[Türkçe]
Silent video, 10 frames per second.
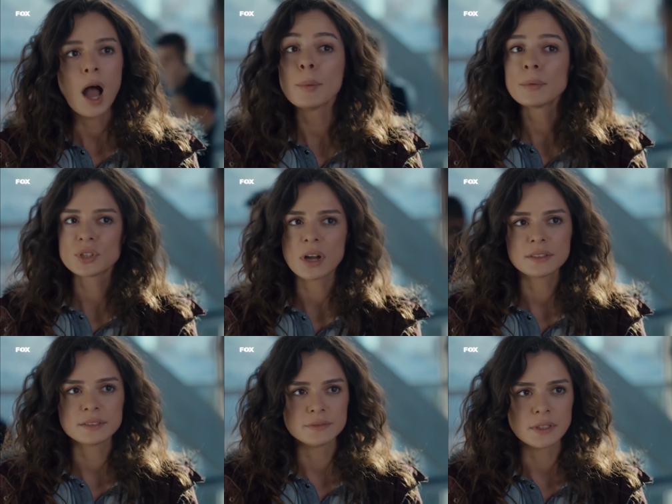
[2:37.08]
ama bir
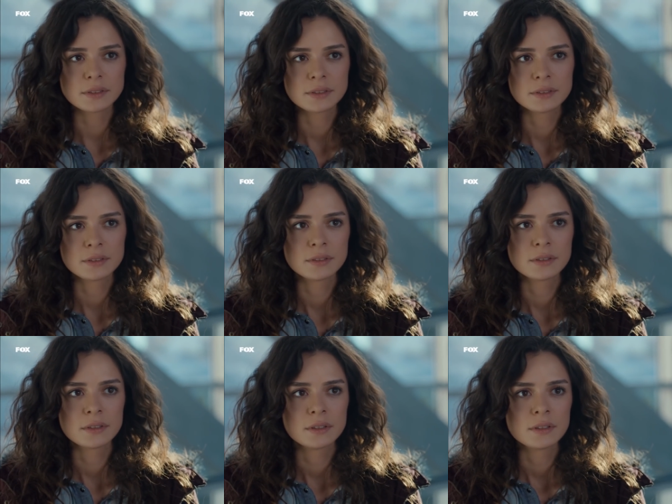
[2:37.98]
şartım var.
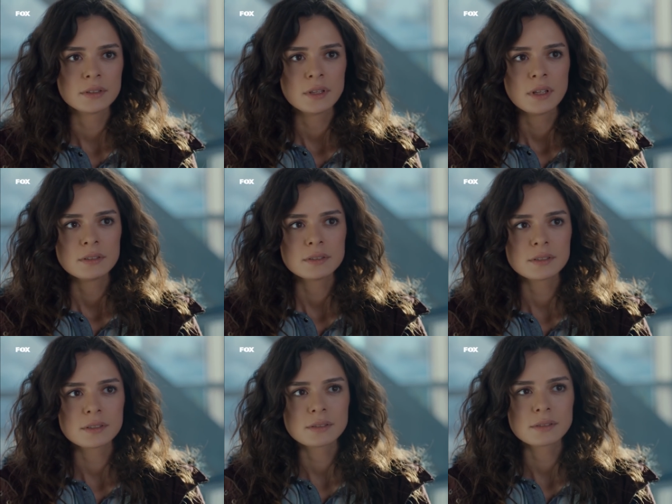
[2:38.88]
Tamam.
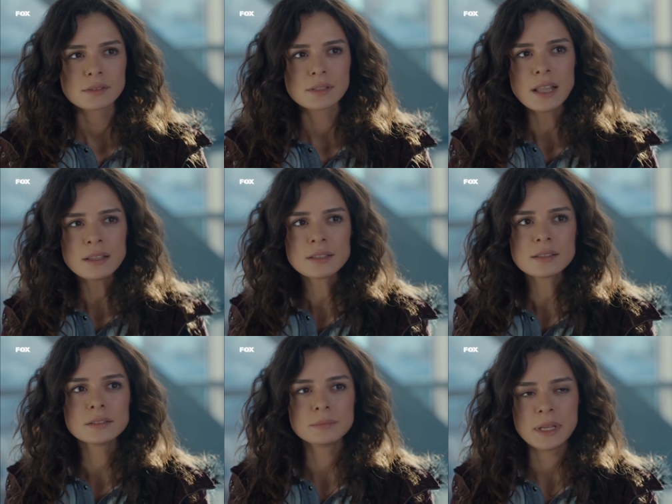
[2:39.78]
Sen
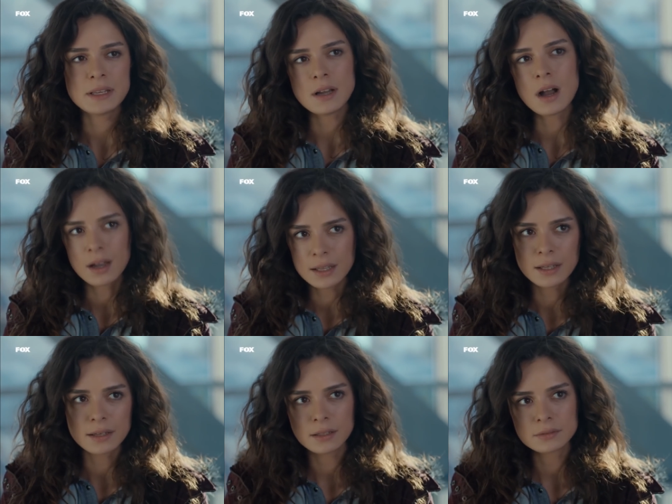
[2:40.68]
nasıl beni
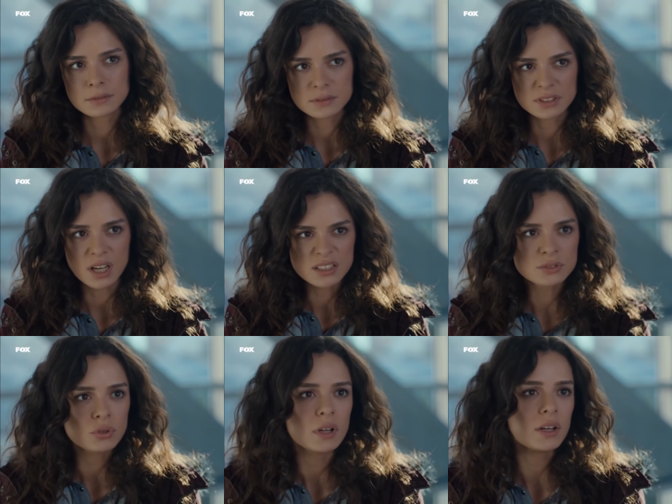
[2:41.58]
ailene
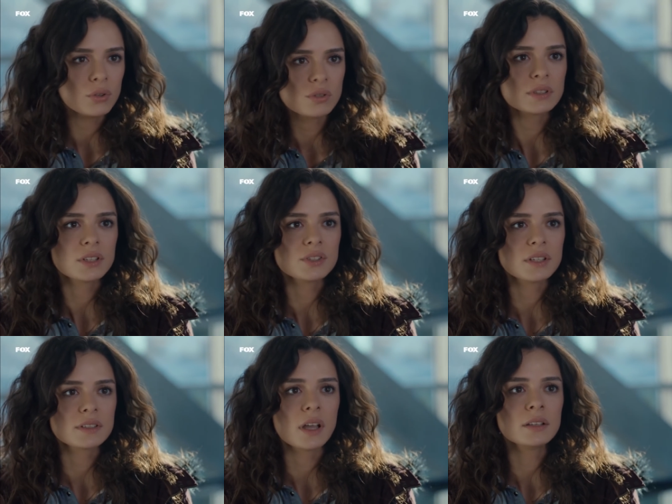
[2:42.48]
karın olarak
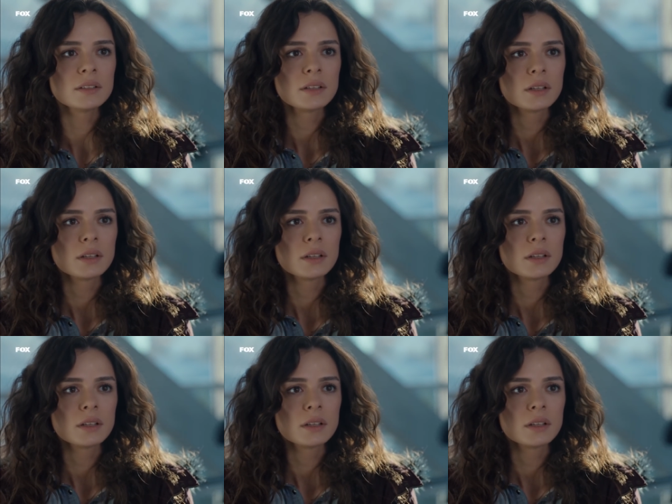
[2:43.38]
göstereceksen...